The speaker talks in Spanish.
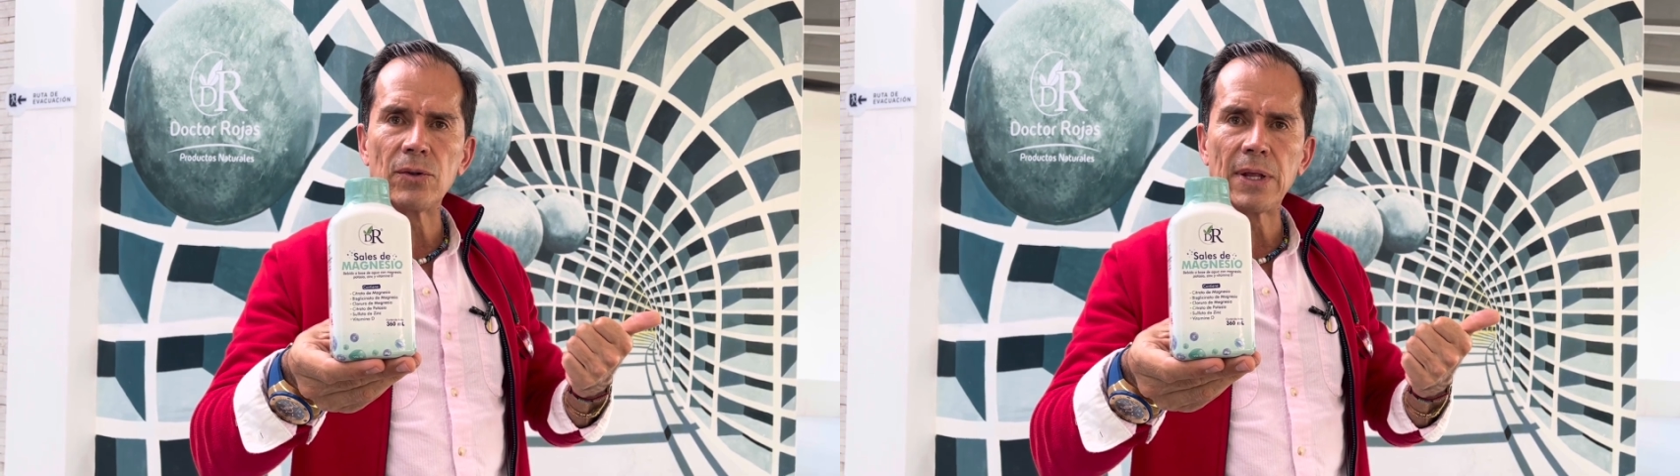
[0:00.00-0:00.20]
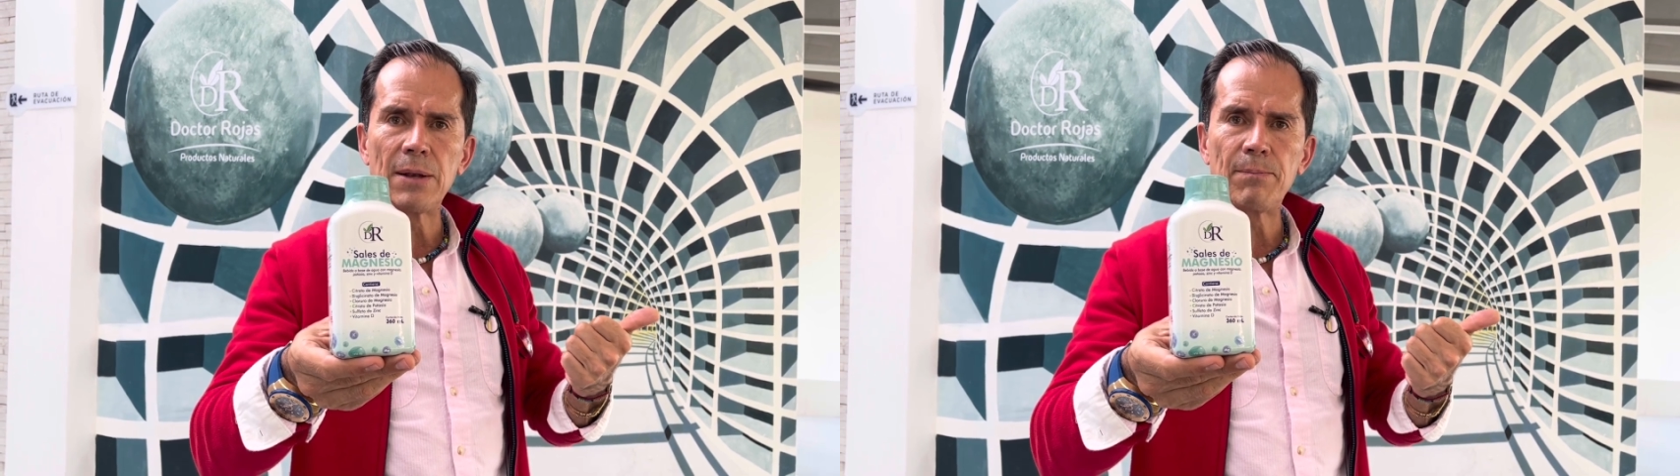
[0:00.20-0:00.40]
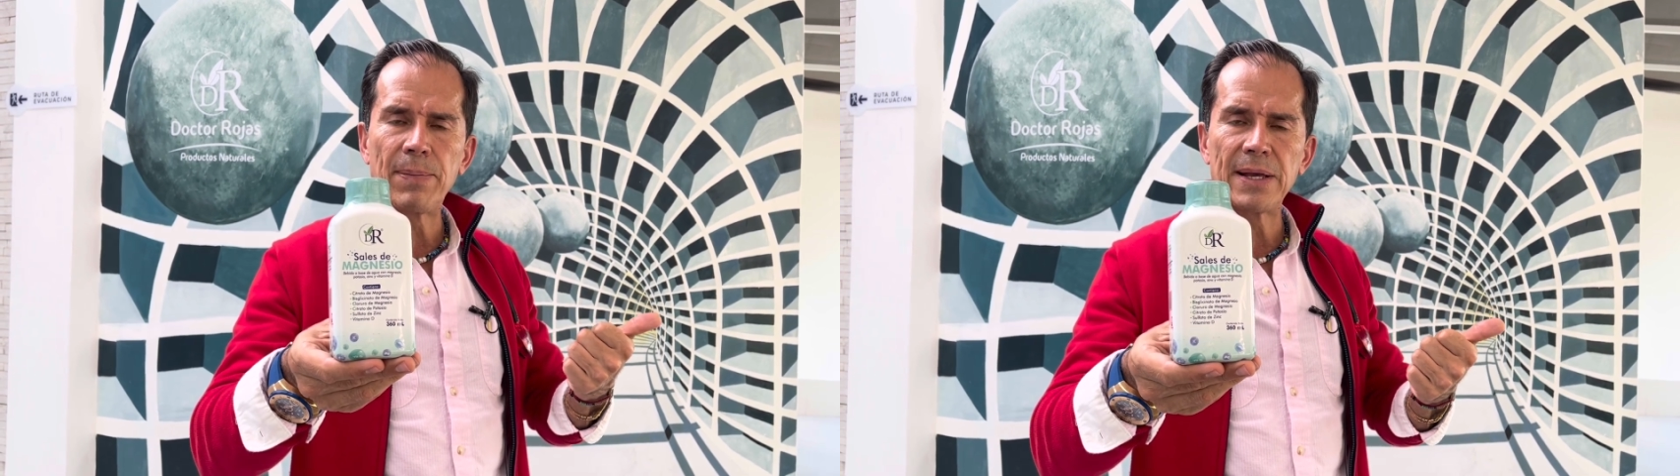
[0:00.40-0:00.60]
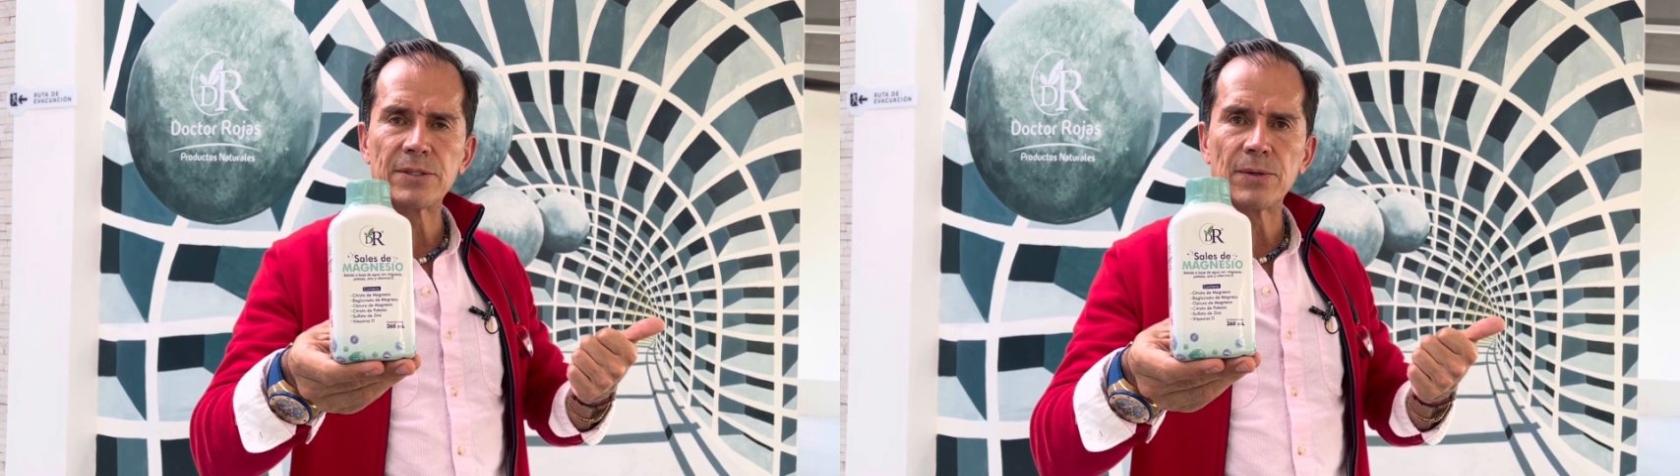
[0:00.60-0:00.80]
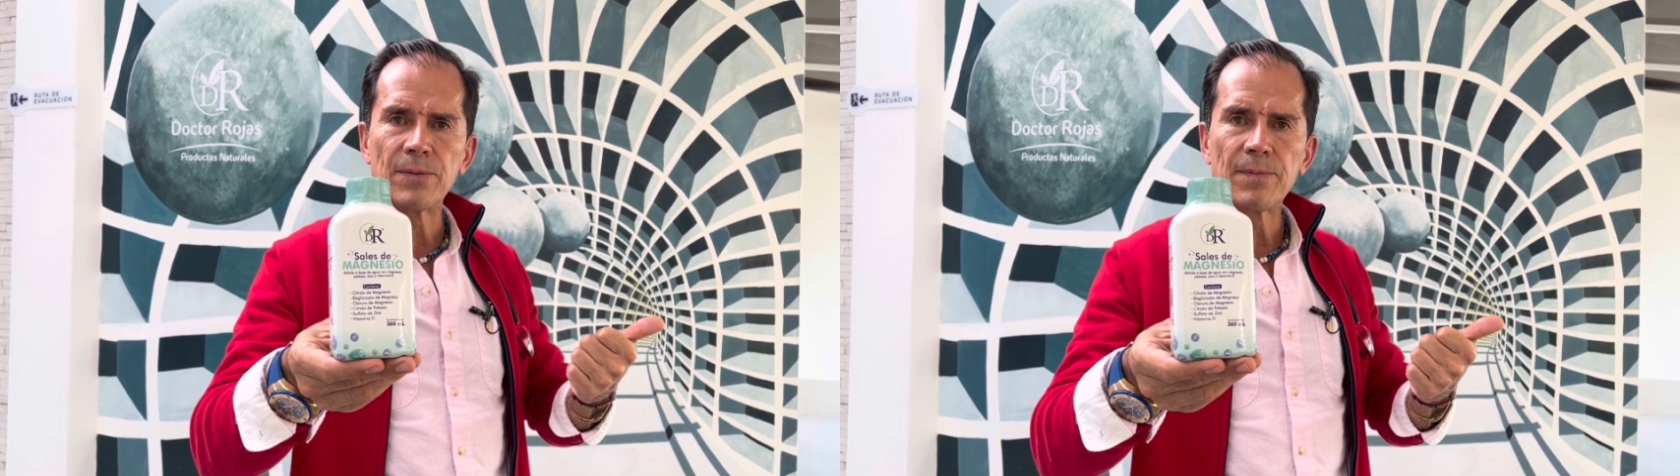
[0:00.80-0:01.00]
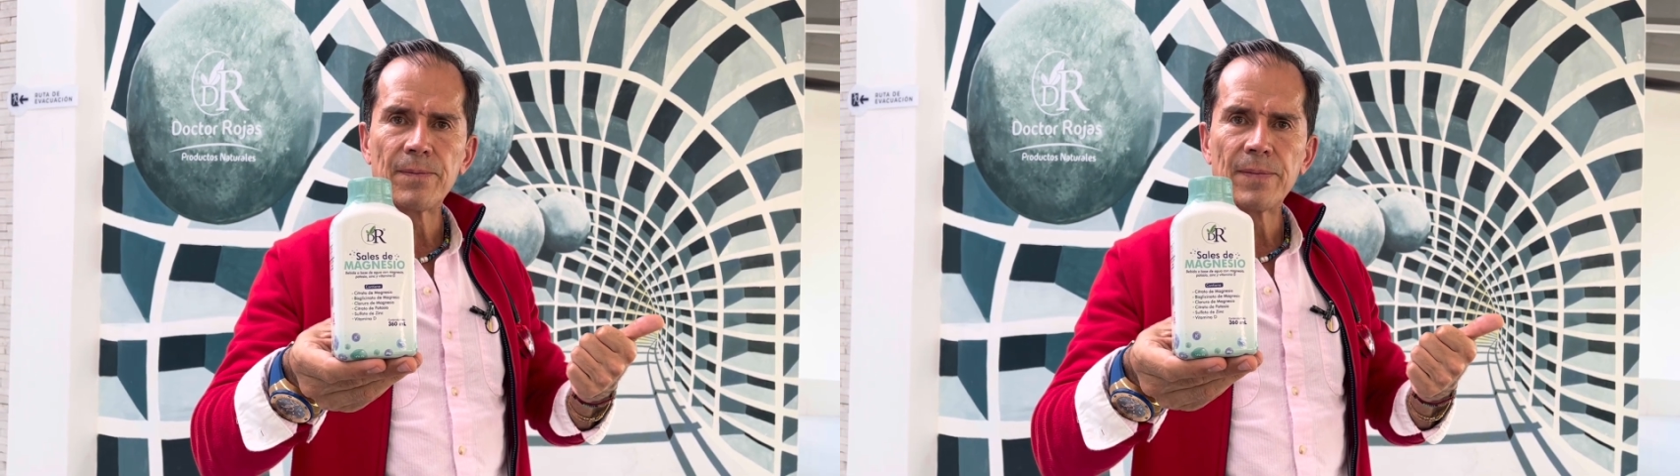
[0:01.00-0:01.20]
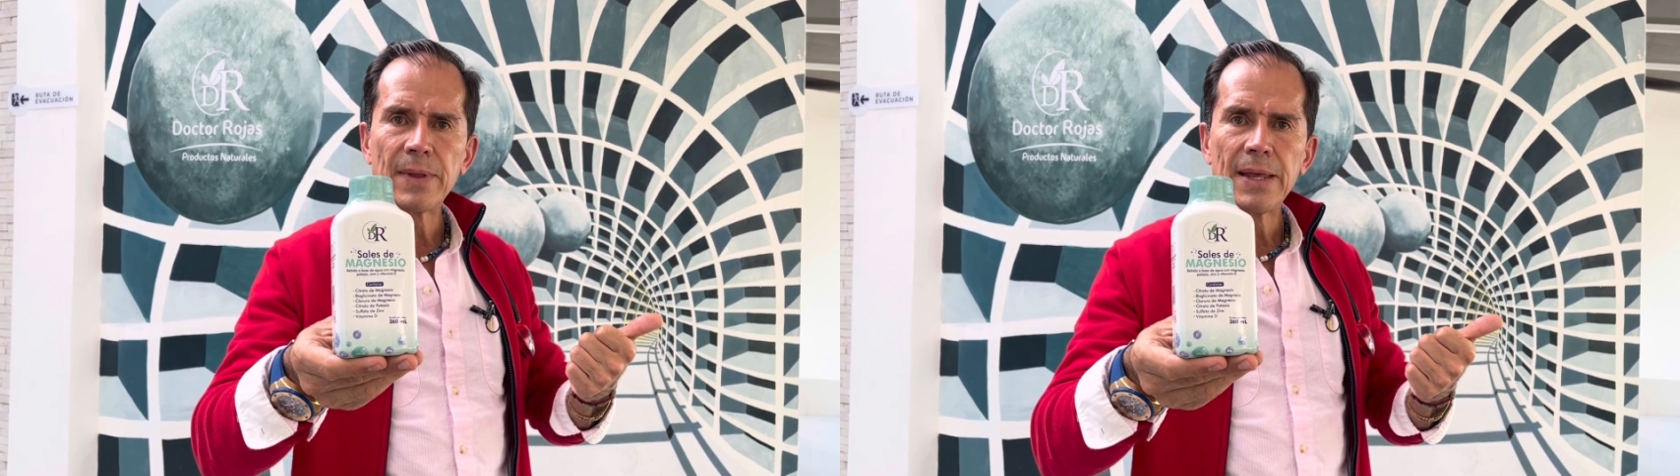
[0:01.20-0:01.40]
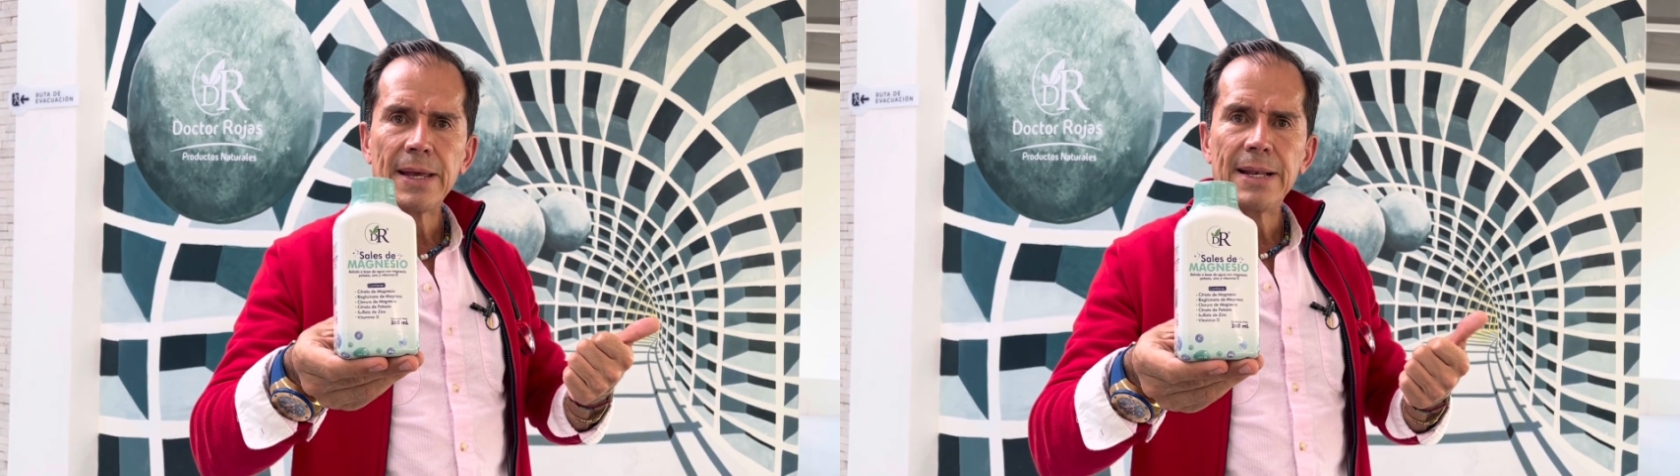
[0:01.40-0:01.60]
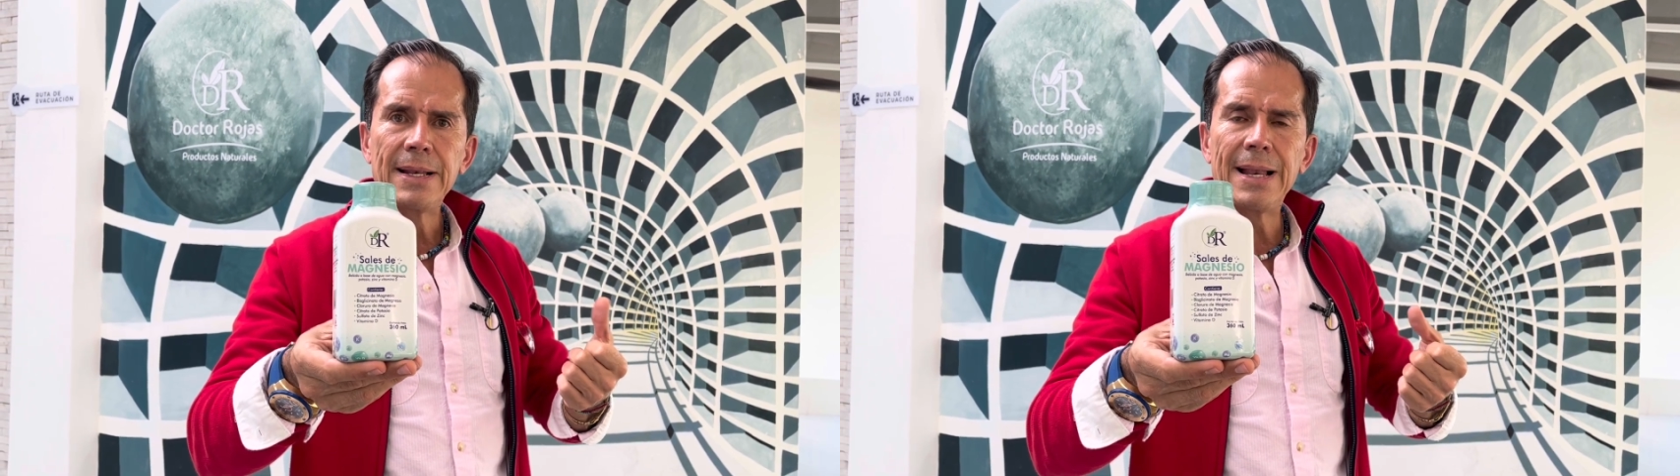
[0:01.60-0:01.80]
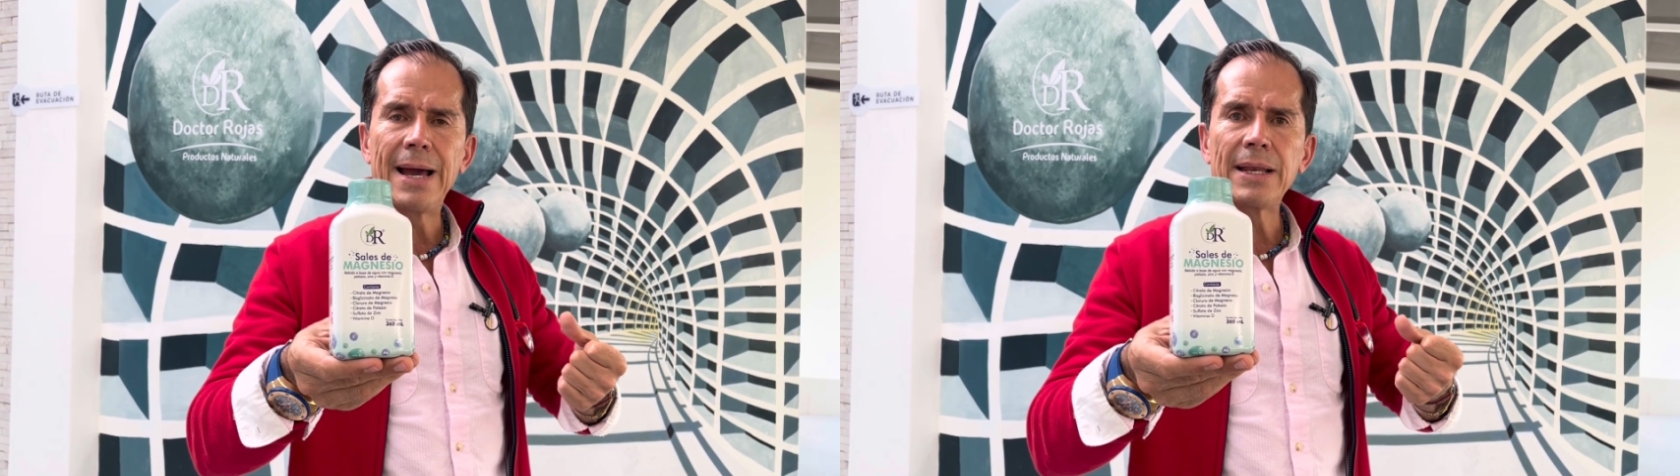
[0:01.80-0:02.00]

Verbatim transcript: del peso, la